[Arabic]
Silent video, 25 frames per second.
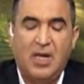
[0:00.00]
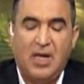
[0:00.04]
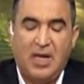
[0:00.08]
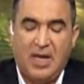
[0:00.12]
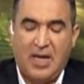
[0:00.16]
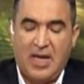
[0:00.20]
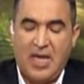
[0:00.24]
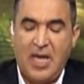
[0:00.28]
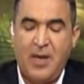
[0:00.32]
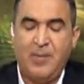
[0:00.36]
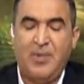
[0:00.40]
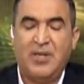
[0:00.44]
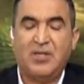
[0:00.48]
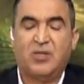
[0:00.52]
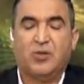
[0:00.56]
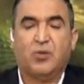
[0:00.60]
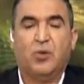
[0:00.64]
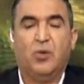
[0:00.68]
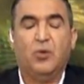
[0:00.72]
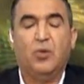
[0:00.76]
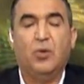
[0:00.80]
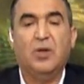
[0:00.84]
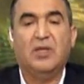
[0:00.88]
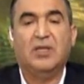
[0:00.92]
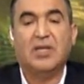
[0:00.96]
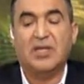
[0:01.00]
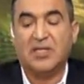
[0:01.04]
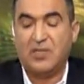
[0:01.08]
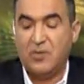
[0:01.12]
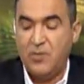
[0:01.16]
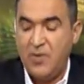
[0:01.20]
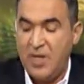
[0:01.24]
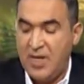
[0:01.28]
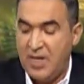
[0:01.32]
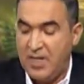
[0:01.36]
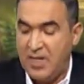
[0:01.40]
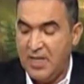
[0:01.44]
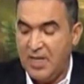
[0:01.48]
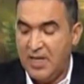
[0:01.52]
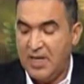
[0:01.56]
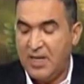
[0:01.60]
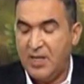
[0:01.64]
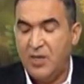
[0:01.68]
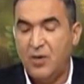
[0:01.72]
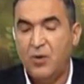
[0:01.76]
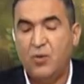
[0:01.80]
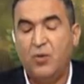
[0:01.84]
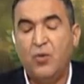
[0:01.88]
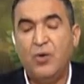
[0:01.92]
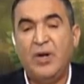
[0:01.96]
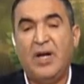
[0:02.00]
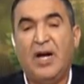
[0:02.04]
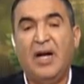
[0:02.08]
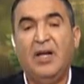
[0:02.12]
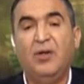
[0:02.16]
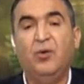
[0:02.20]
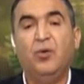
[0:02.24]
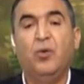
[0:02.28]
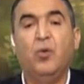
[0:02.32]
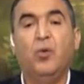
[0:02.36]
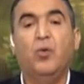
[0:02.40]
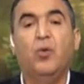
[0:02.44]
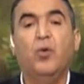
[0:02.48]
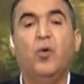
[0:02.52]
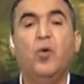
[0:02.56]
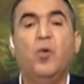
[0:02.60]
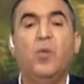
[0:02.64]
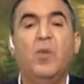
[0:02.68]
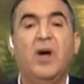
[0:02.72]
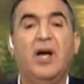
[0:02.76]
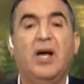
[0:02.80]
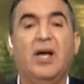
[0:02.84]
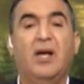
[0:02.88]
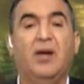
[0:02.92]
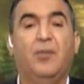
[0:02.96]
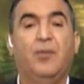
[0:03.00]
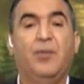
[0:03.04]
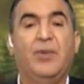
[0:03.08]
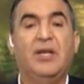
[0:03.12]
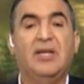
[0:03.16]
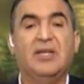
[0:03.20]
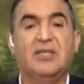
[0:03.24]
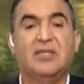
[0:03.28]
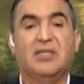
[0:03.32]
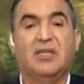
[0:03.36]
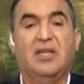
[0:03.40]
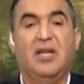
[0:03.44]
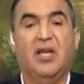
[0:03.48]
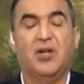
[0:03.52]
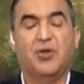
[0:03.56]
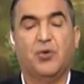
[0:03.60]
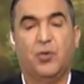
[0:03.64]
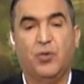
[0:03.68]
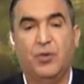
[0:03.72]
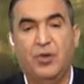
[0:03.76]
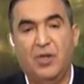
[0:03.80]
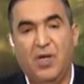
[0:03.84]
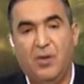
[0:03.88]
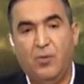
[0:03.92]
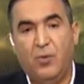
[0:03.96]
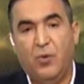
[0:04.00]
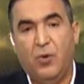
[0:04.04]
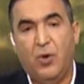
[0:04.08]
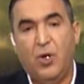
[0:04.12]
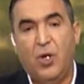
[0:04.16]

خمس عجول تسمين يكون عنده كومة من السلاج قدامه